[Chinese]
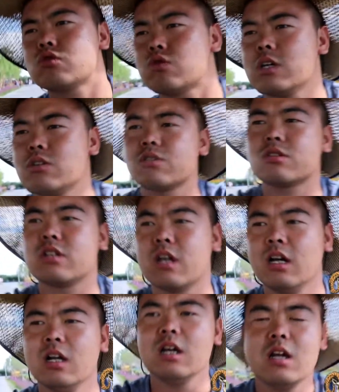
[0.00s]
主要就是以
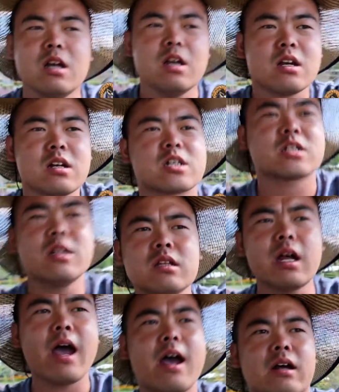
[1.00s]
生
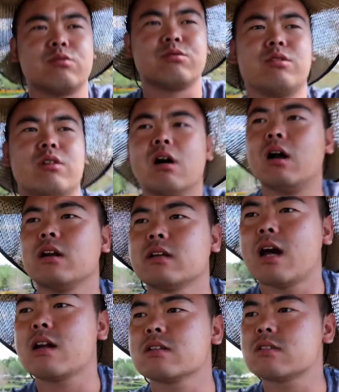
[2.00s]
态，
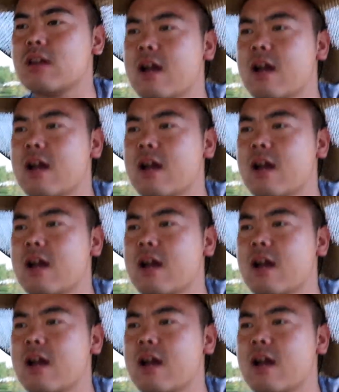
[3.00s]
它的自